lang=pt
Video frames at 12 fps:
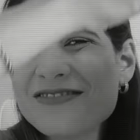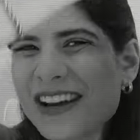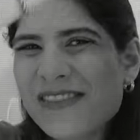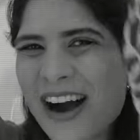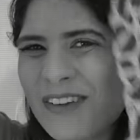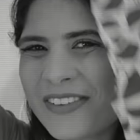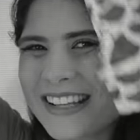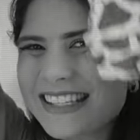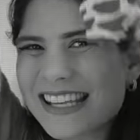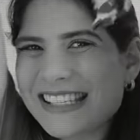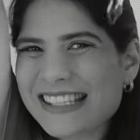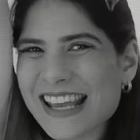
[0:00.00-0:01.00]
um igual pra
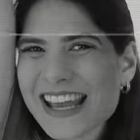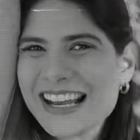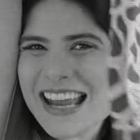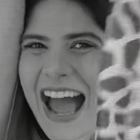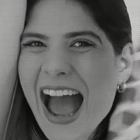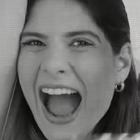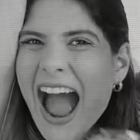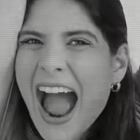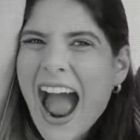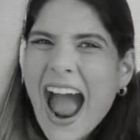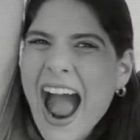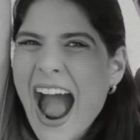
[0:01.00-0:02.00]
Cecília.
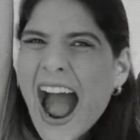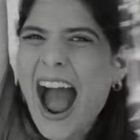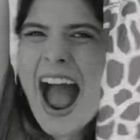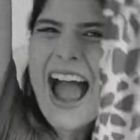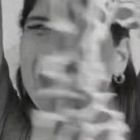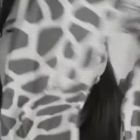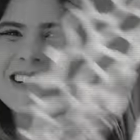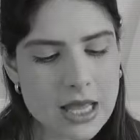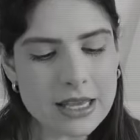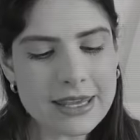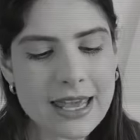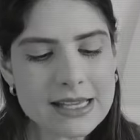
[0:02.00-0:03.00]

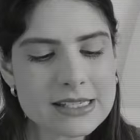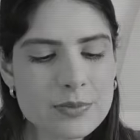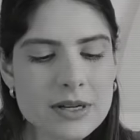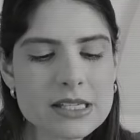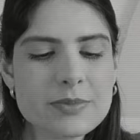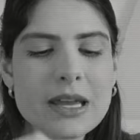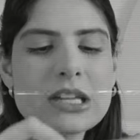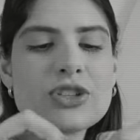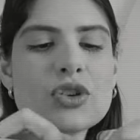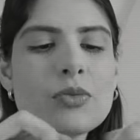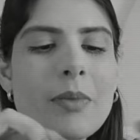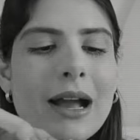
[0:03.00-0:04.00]
Que é
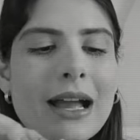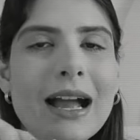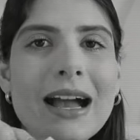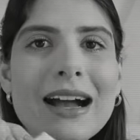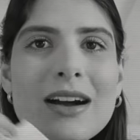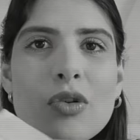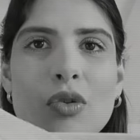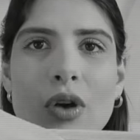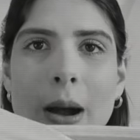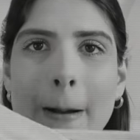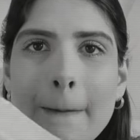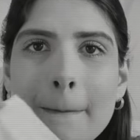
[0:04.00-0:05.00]
simplesmente um macacão
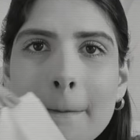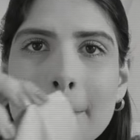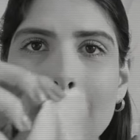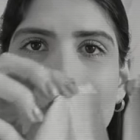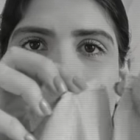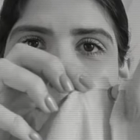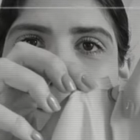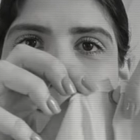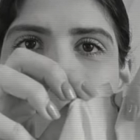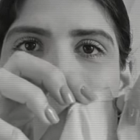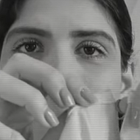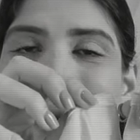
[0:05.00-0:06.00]

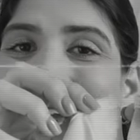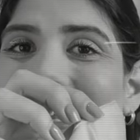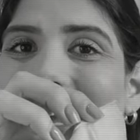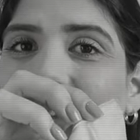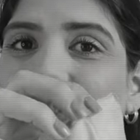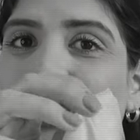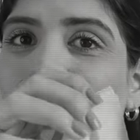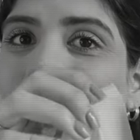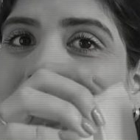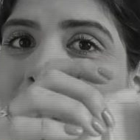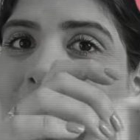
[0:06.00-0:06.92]
magnético.